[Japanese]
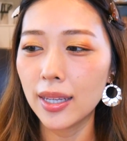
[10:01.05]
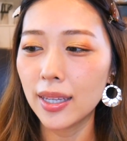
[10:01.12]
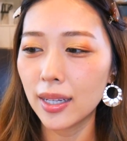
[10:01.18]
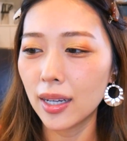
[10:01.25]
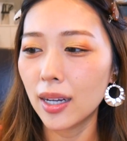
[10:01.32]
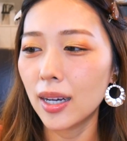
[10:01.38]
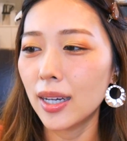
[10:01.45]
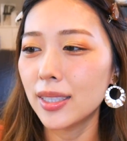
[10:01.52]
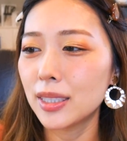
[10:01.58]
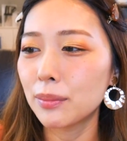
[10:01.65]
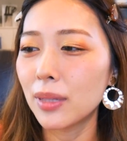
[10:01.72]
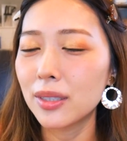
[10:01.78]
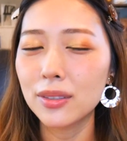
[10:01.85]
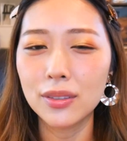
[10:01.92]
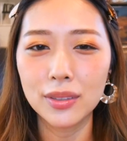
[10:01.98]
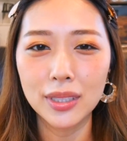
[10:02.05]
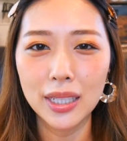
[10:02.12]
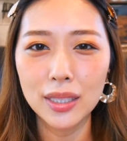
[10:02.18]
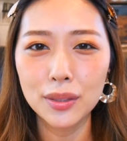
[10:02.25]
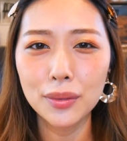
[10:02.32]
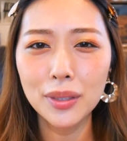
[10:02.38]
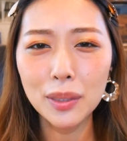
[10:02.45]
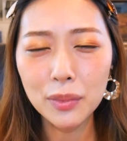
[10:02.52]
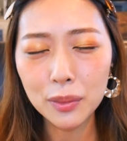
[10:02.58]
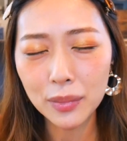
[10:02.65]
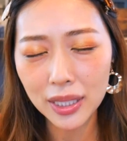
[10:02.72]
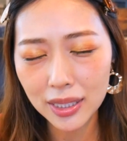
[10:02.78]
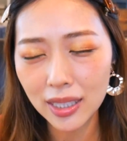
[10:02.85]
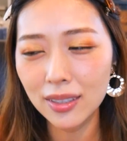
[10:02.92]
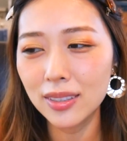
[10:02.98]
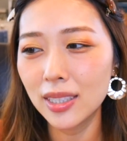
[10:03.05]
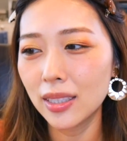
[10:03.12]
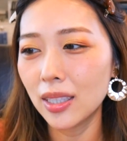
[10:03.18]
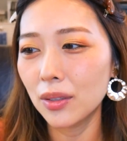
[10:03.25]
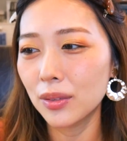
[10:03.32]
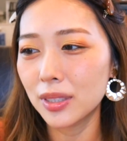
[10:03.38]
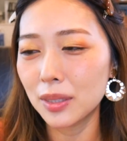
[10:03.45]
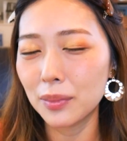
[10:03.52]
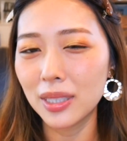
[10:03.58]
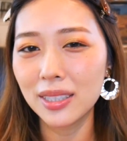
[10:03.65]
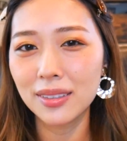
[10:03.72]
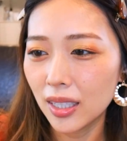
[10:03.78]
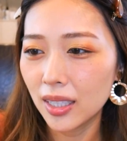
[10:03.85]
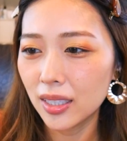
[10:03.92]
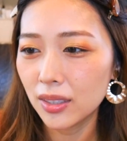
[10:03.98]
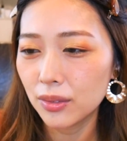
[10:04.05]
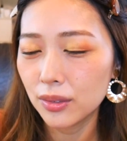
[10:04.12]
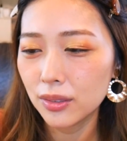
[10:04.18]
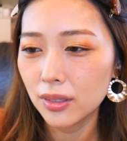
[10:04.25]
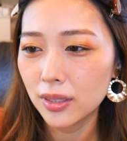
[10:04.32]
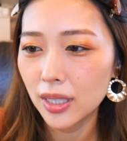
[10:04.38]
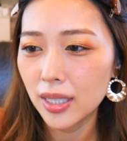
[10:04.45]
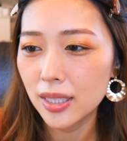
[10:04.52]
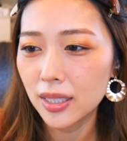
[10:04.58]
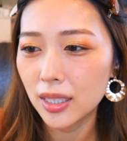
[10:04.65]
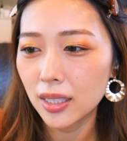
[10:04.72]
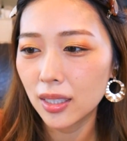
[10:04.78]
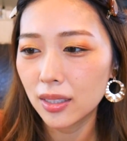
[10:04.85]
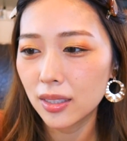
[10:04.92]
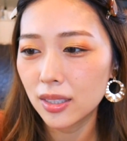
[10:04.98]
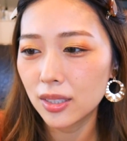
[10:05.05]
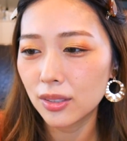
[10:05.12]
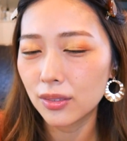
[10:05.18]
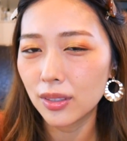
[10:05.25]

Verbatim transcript: 映画が始まるので、それもめちゃくちゃ楽しみ。あれ、ほんと大好きなんですよ